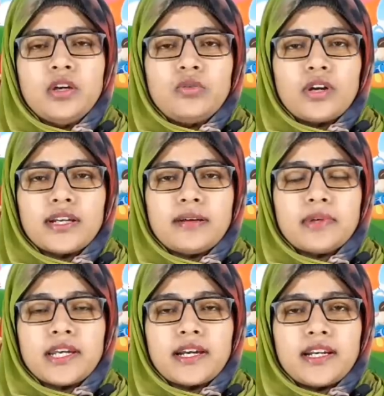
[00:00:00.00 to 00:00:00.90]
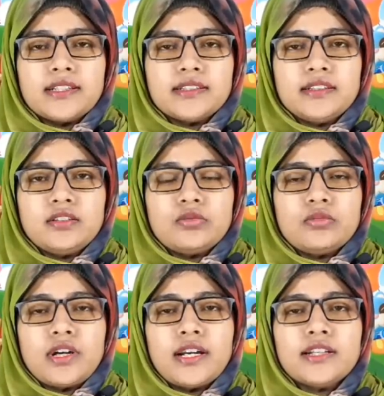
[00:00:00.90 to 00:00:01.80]
ওরা কি আমাকে একলা আসতে দিত
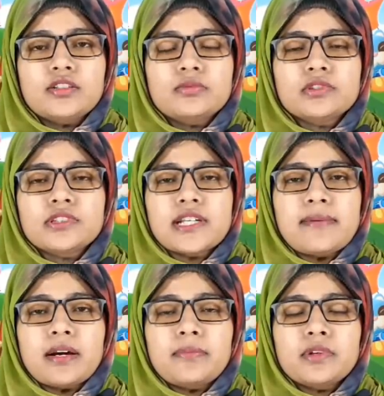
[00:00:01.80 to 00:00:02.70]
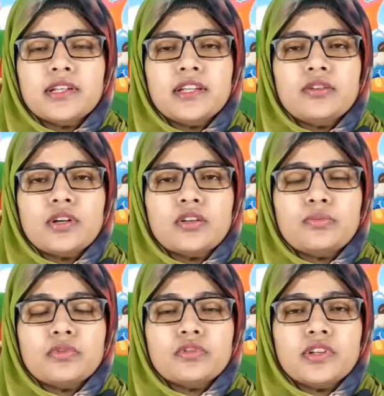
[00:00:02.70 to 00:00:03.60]
আর এই সমস্ত জামা কাপড় কিনলে ওরা তো
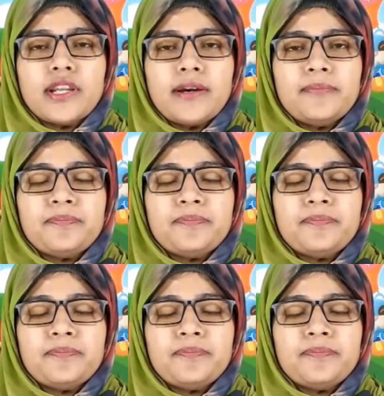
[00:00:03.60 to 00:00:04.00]
পরতোই না